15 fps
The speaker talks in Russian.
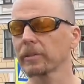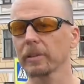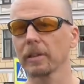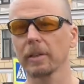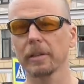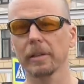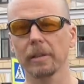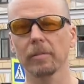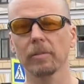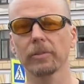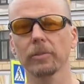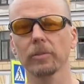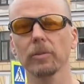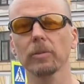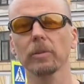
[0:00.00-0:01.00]
целей
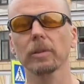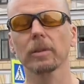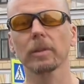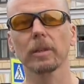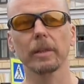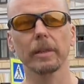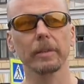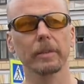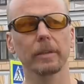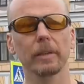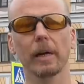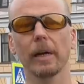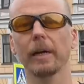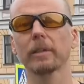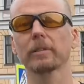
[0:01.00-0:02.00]
революционных,
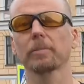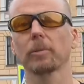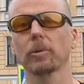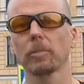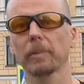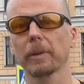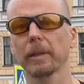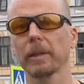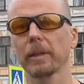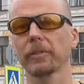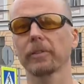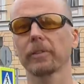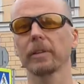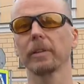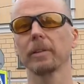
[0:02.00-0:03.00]
это
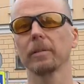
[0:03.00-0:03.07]
экспроприация.